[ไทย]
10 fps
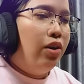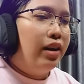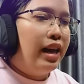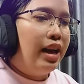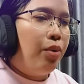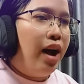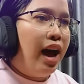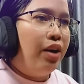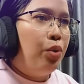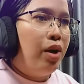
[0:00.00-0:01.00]
งคลิกขวา
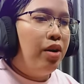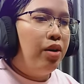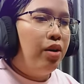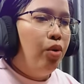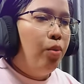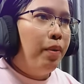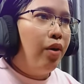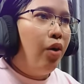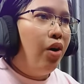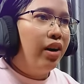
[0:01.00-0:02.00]
ด้วยอุปก
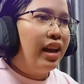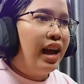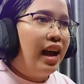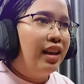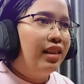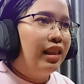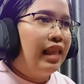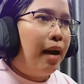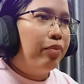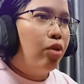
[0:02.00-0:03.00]
รณ์ค่ะ
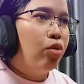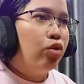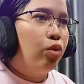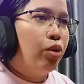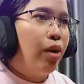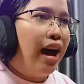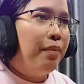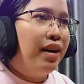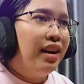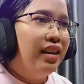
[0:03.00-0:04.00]
ตามตรงสูตรคราฟ
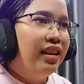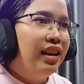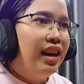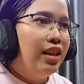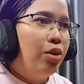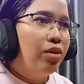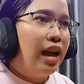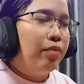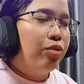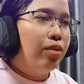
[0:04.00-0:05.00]
ให้ตรงตา
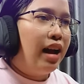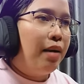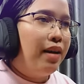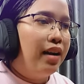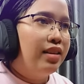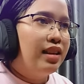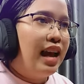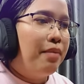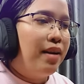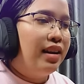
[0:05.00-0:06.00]
มสูตรคราฟค่ะก็จะได้
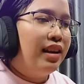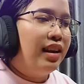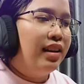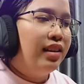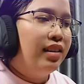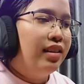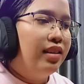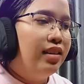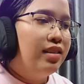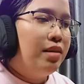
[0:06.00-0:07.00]
มานั่นเอง
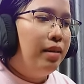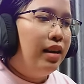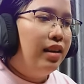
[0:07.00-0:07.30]
ได้ไหม